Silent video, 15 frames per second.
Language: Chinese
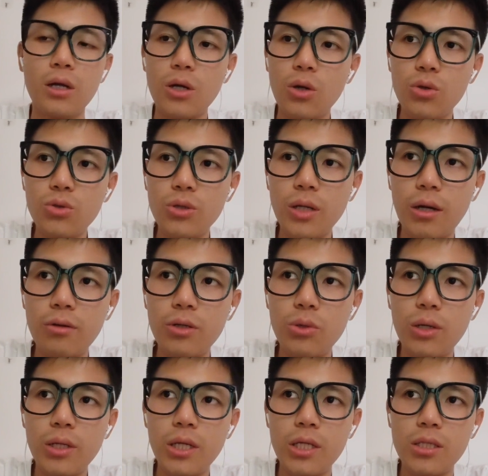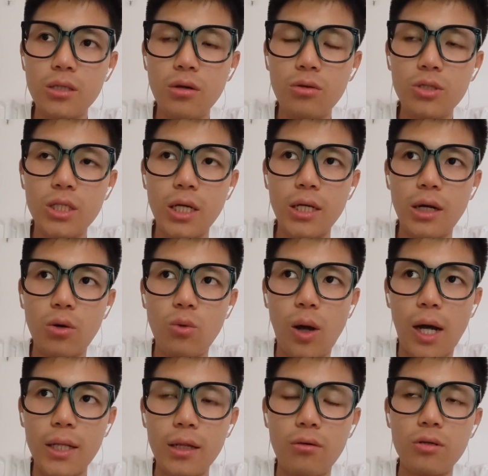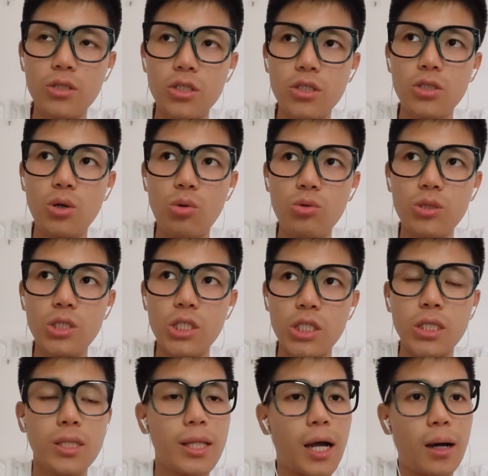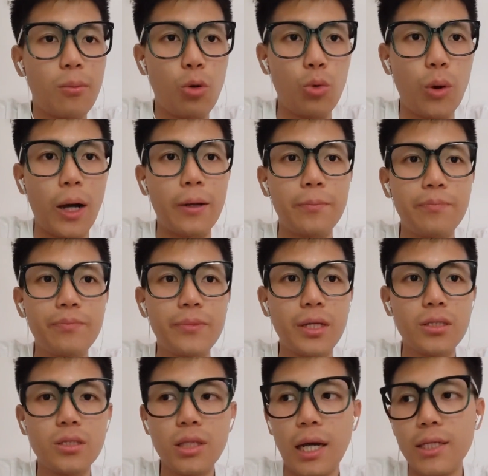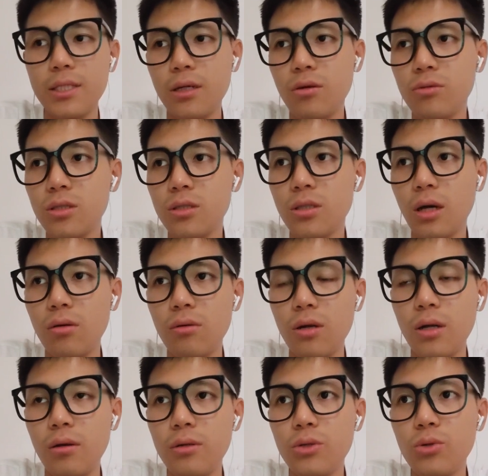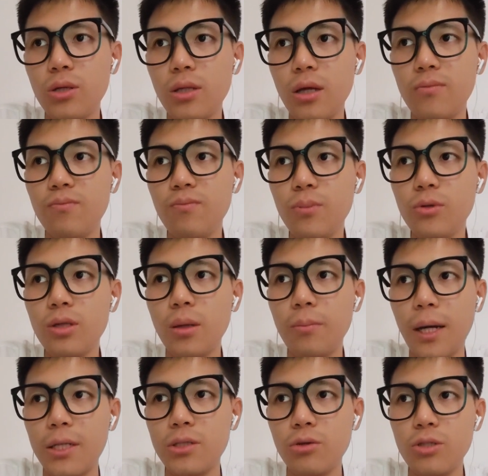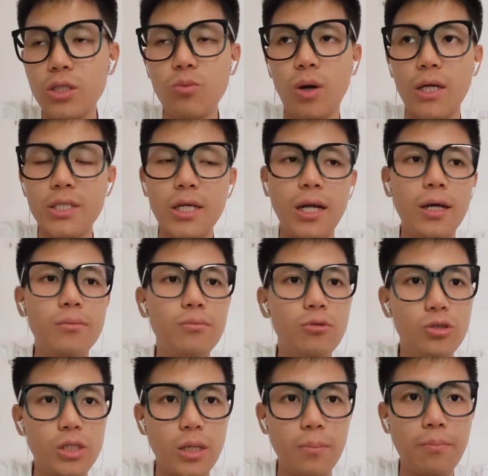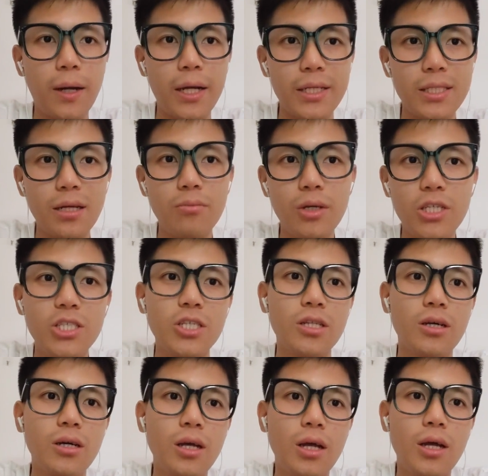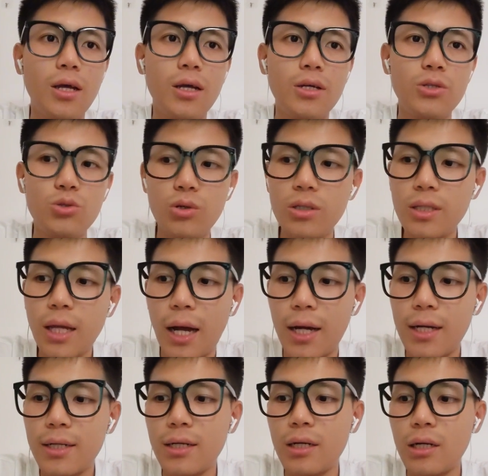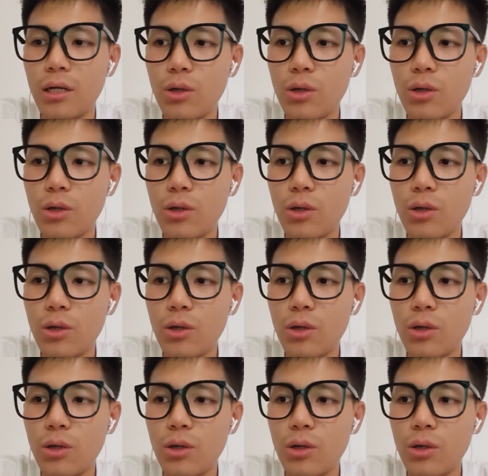过去辽宁队一直都想要挖到的是周琦大魔王，但是大家都知道辽宁队能不能把周琦挖下来，目前摆在面前的最大的